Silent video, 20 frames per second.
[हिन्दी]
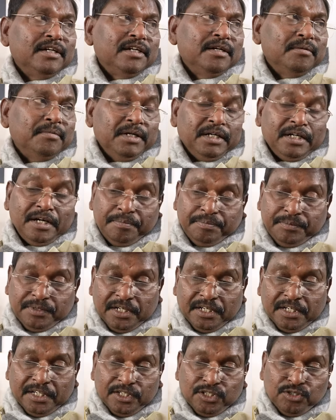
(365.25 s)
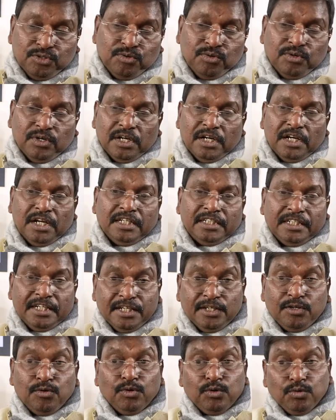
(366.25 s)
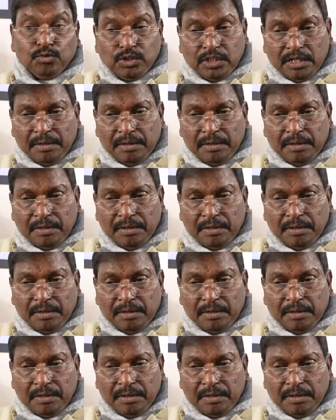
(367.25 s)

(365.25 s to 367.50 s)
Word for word: कि भाई कब तक इसको करना चाहिए क्योंकि उस